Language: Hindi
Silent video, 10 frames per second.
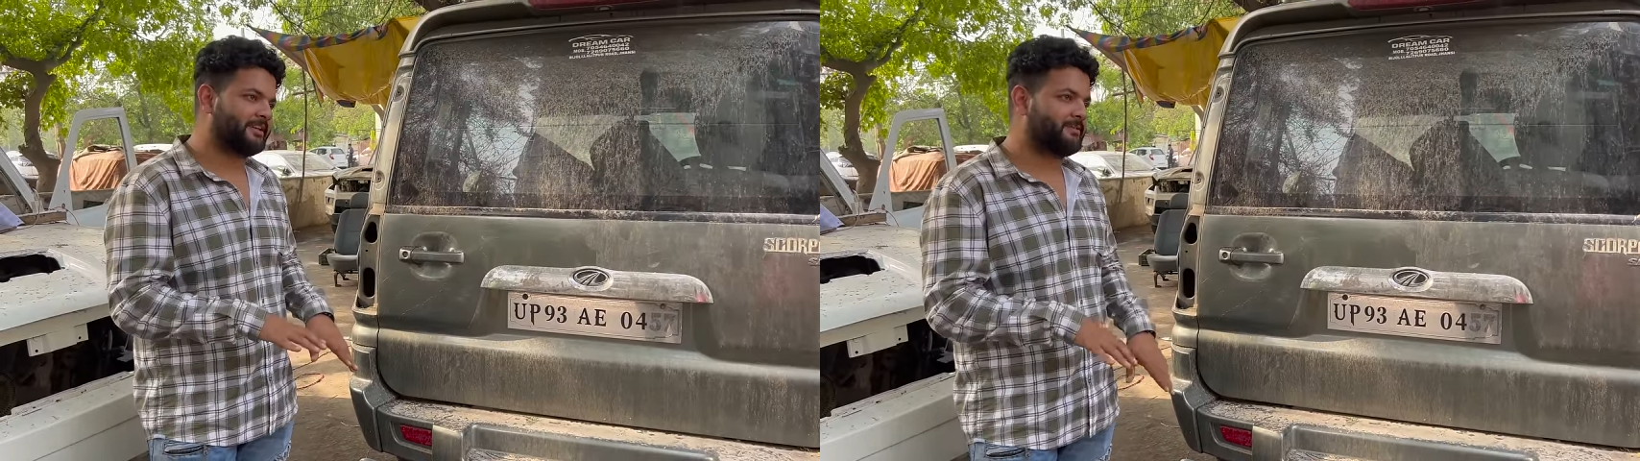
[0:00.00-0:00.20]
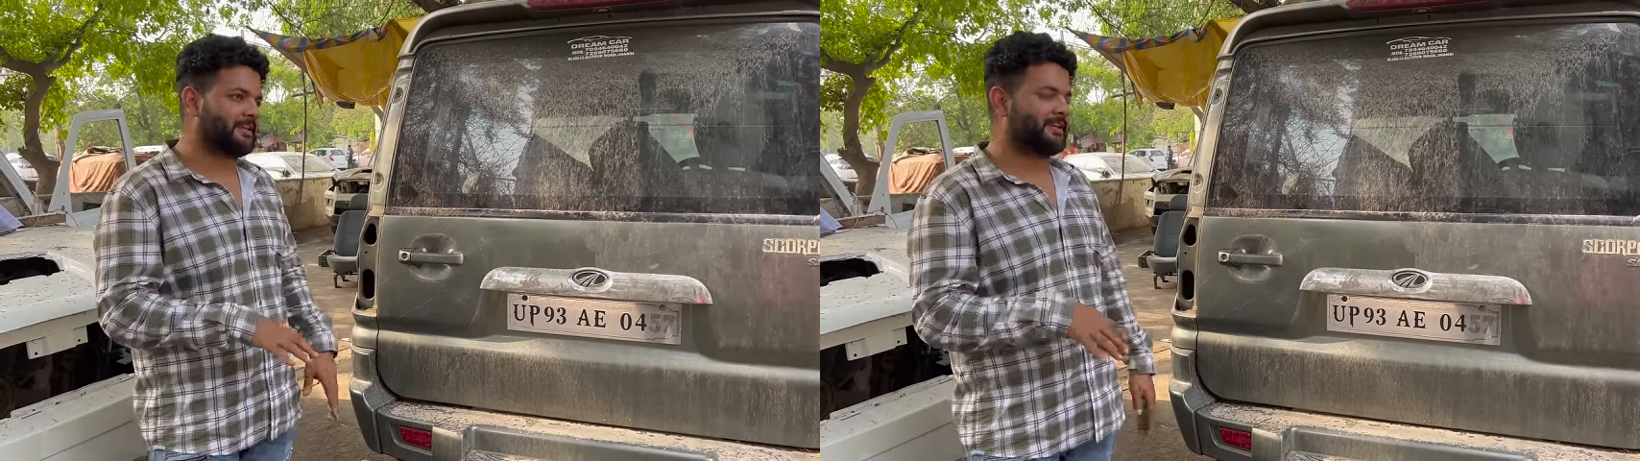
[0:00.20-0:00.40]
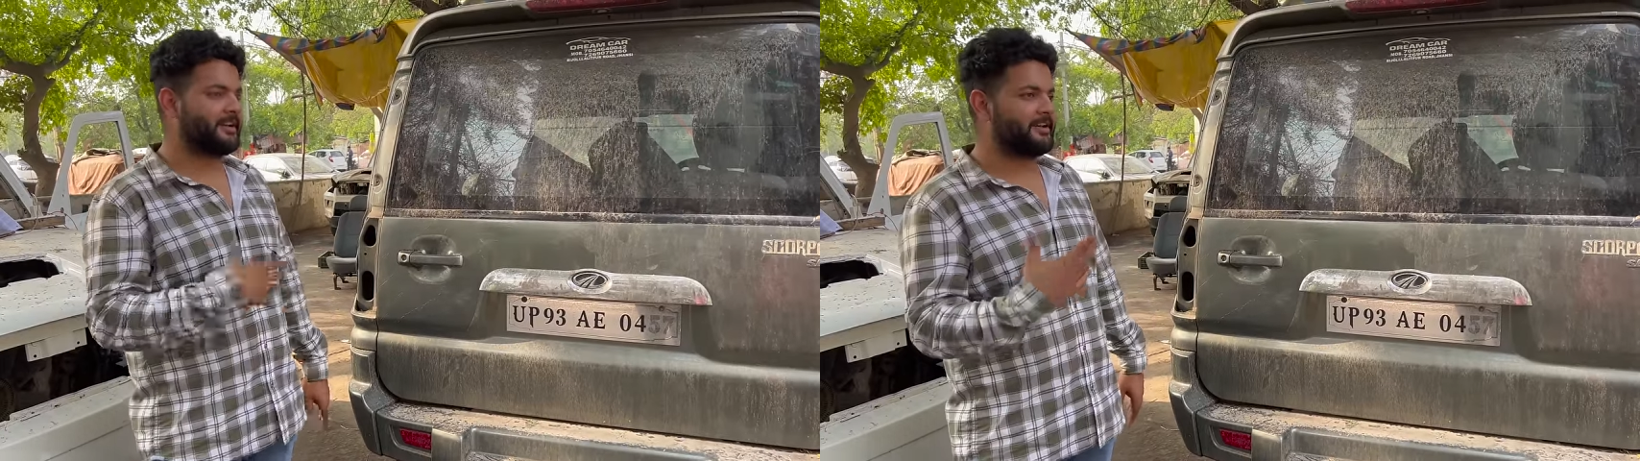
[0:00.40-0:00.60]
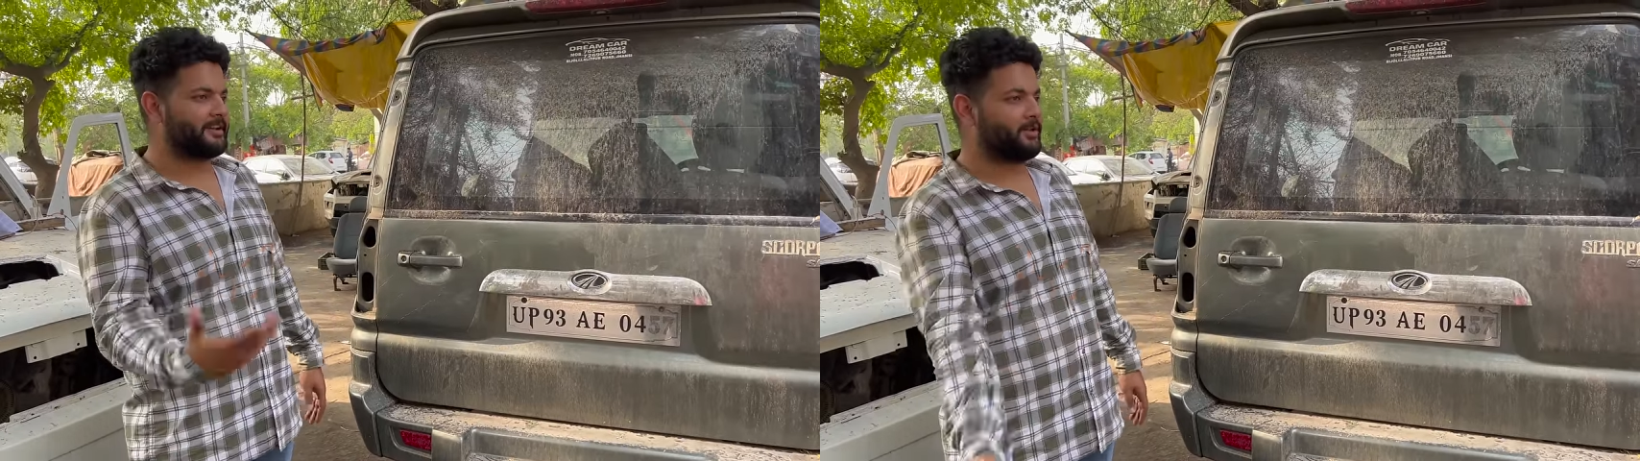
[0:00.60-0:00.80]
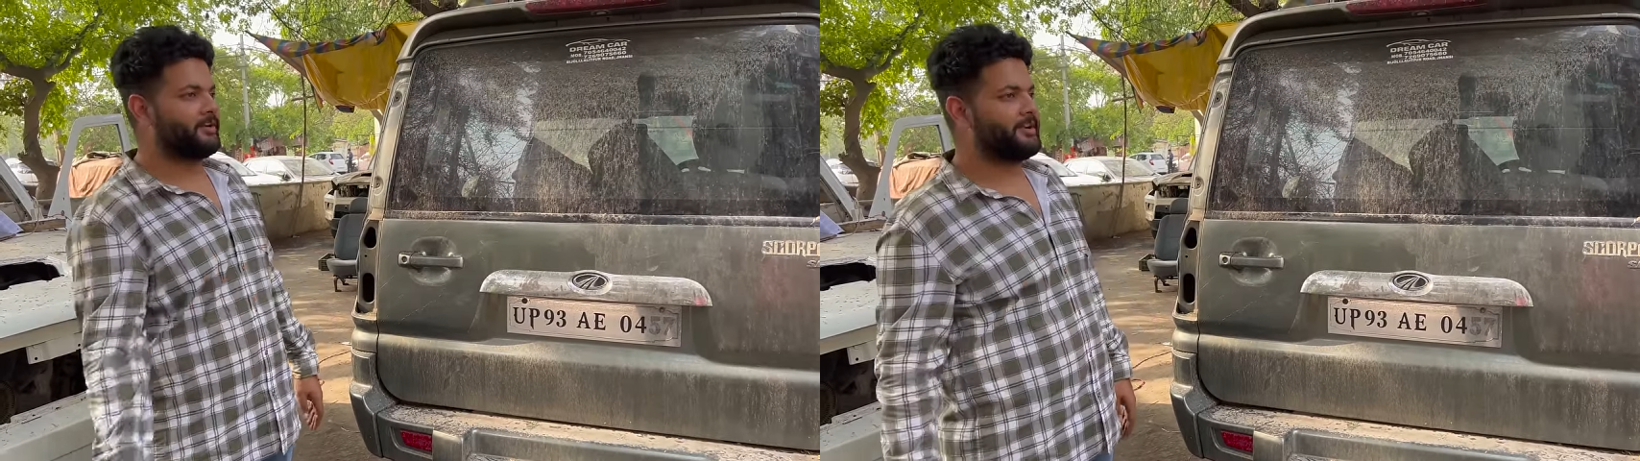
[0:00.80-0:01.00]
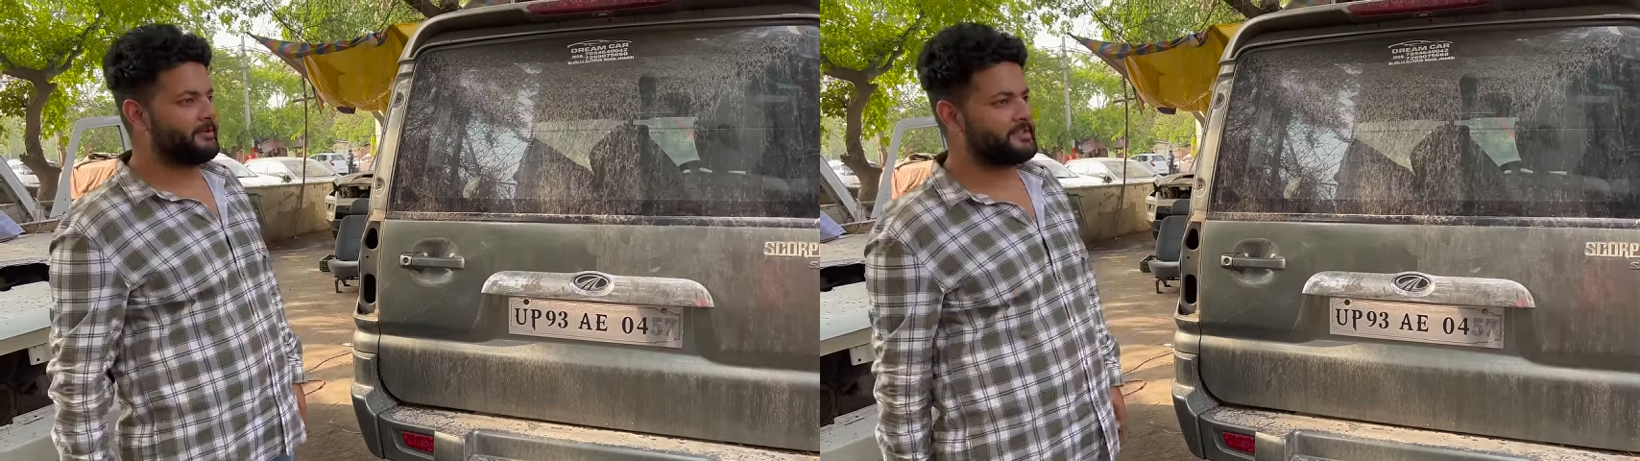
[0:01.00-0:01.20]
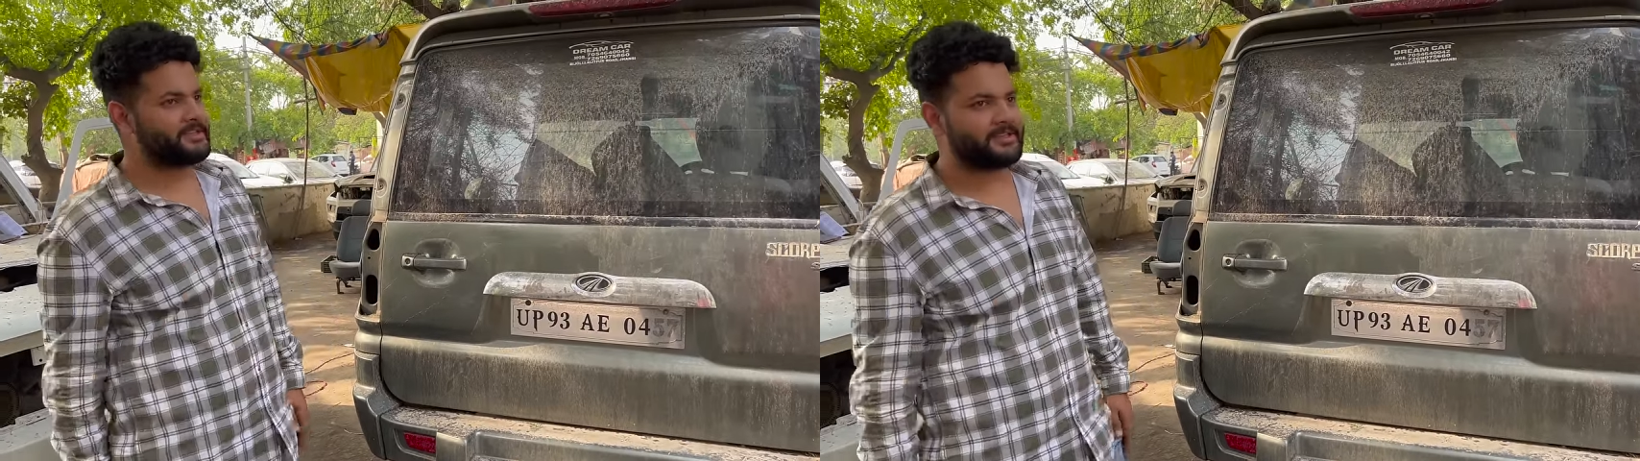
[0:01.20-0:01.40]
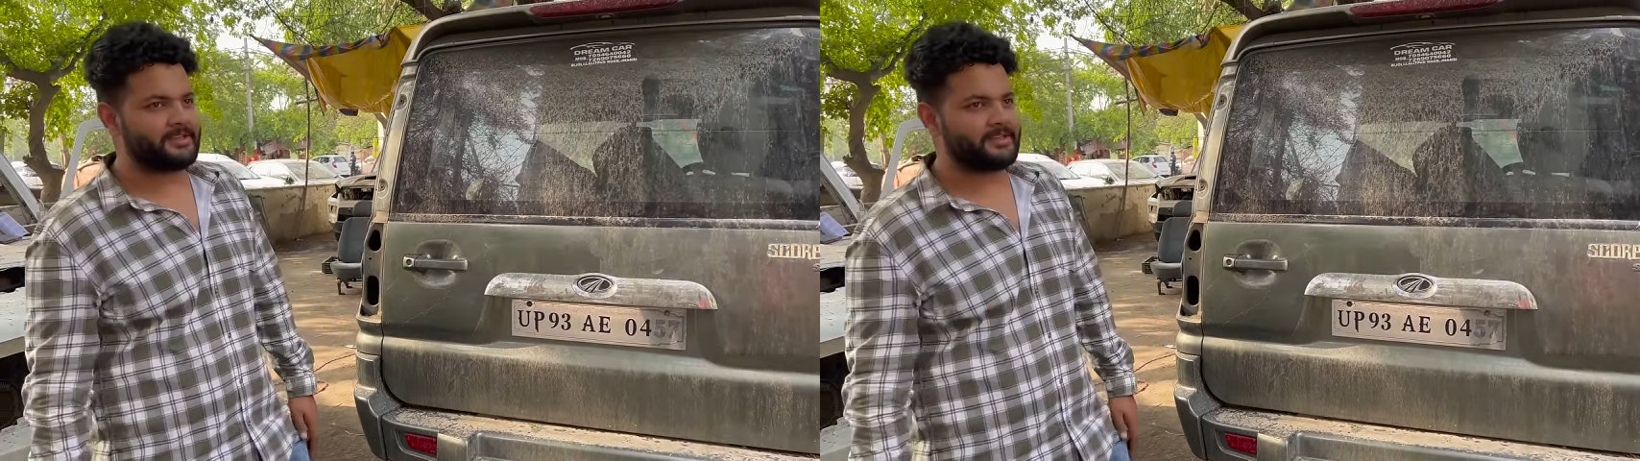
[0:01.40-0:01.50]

ये मैंने रेडी करके ऑलरेडी बेची है